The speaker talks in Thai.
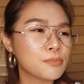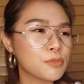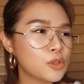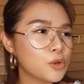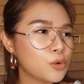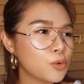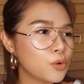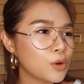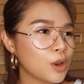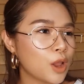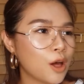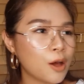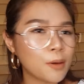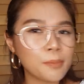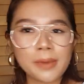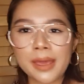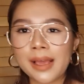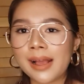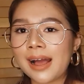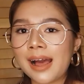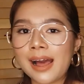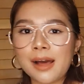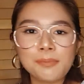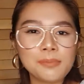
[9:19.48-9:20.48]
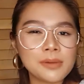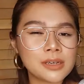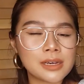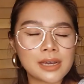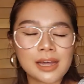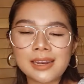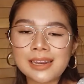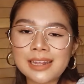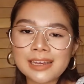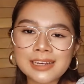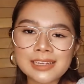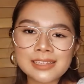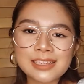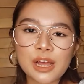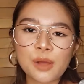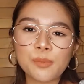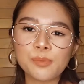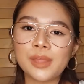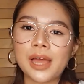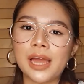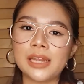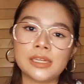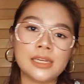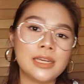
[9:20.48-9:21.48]
ดูลองเมคอัพหรืออะไรก็ตาม
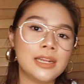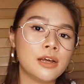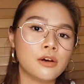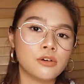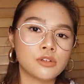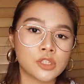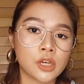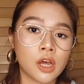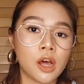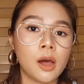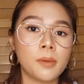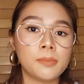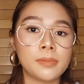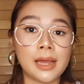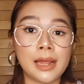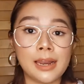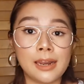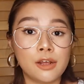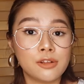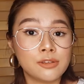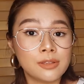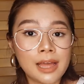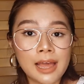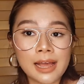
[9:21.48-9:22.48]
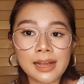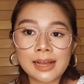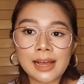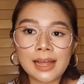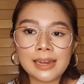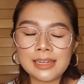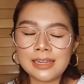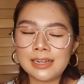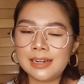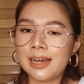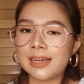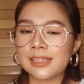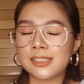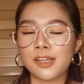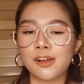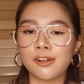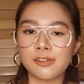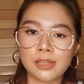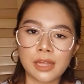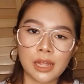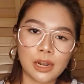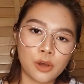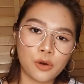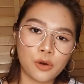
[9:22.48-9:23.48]
แต่ที่เราชอบนะแล้วแต่การรีแลกซ์ขอ
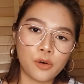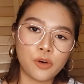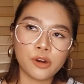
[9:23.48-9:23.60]
งแต่ละค